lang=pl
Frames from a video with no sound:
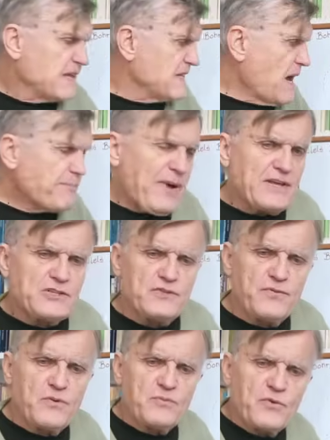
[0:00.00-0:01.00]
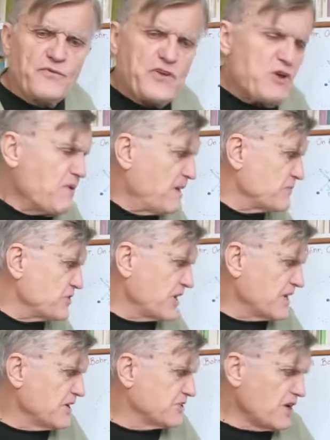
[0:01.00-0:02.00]
Ja Państwu mówiłem, że
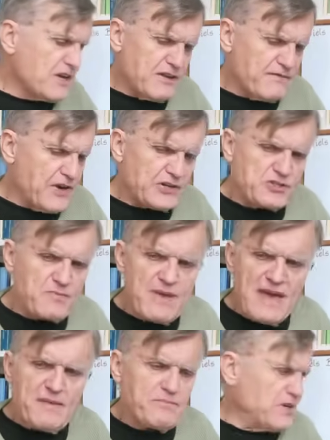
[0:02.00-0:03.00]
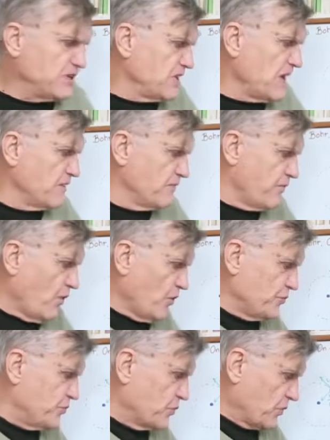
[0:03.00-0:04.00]
jeżeli weźmiemy ten
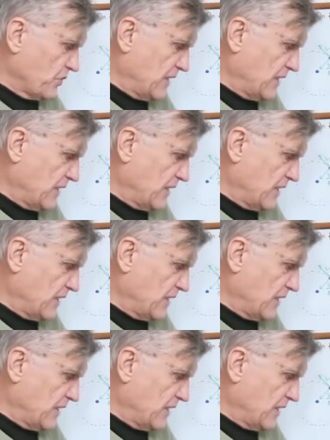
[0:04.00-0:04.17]
wodór,